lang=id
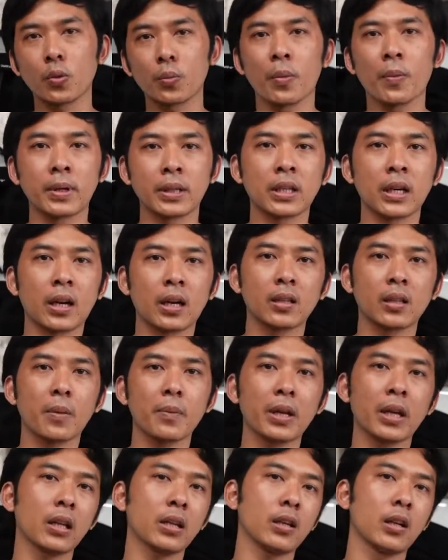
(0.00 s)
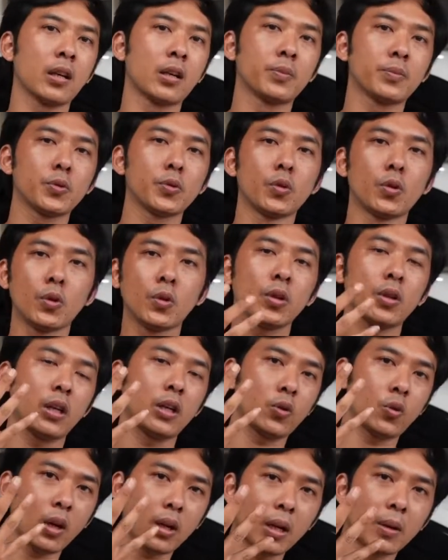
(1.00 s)
Pasangan kamera 360
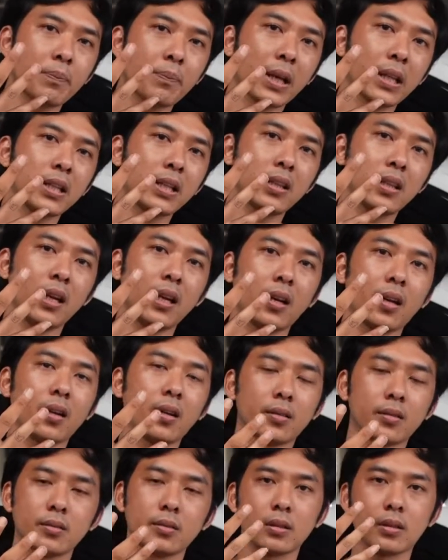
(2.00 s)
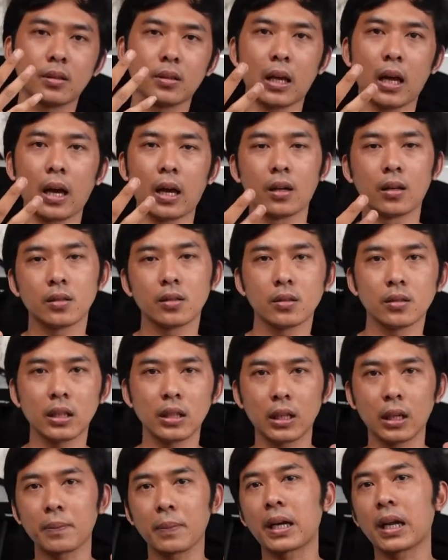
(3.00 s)
itu ada empat titik nah
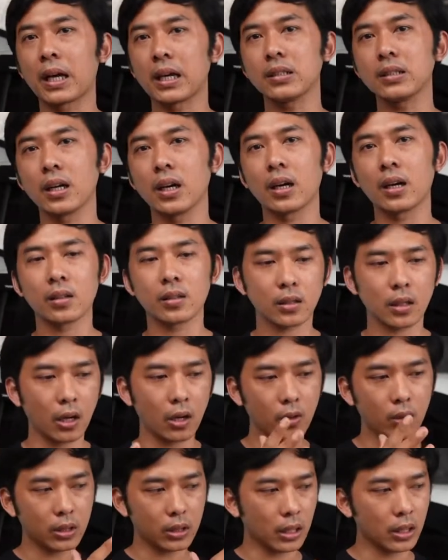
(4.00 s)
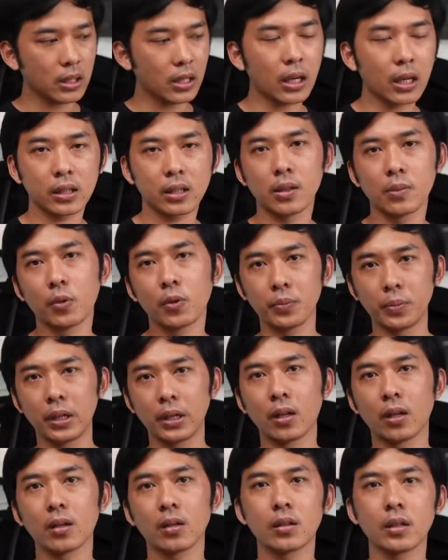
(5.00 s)
titik mana aja kalau kita lihat di mobil
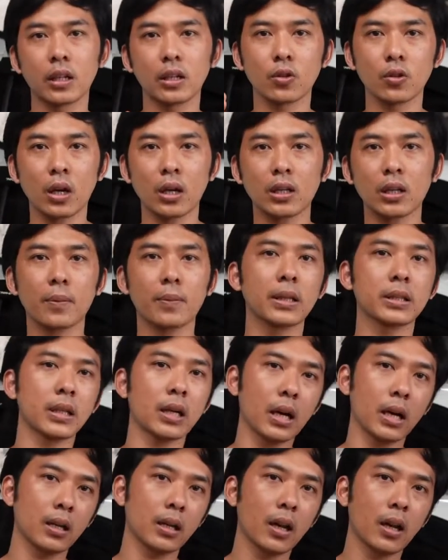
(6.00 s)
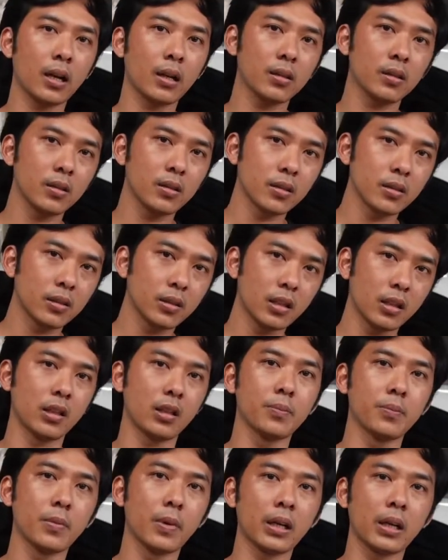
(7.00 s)
itu yang kita pasang adalah di
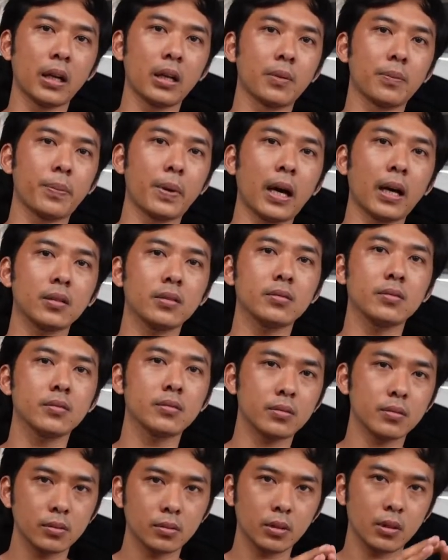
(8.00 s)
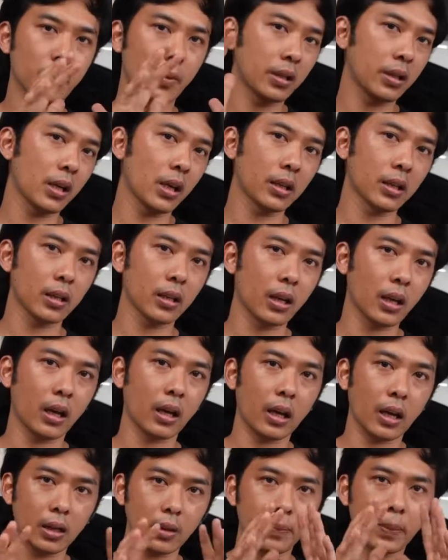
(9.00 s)
bagian depan di bagian
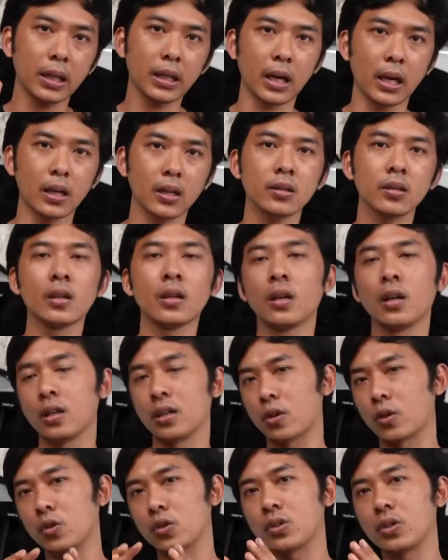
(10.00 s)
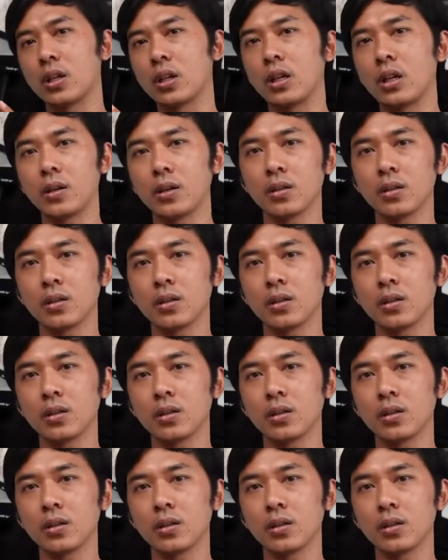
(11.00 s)
area depan ya terus di